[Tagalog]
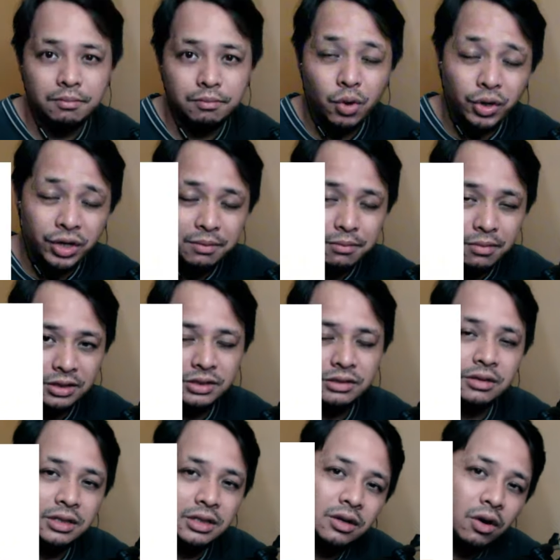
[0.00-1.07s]
Money
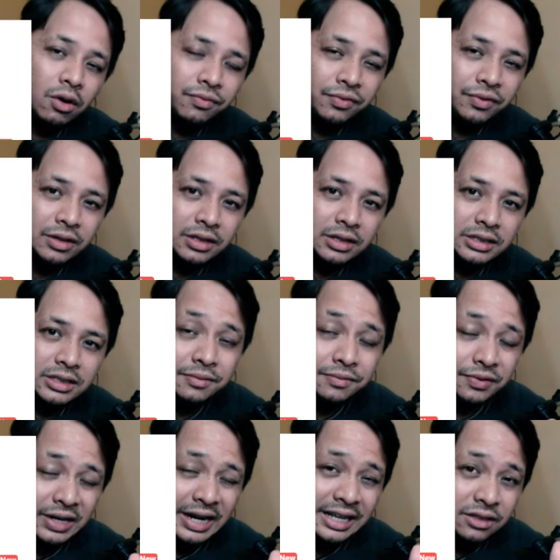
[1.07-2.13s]
Muster offers
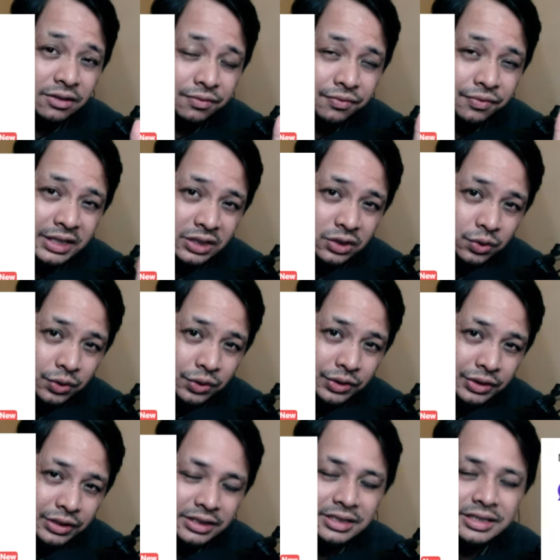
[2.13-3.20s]
variety of
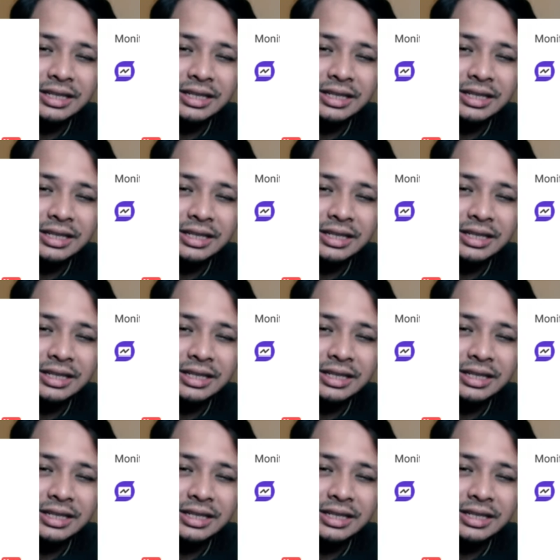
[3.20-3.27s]
features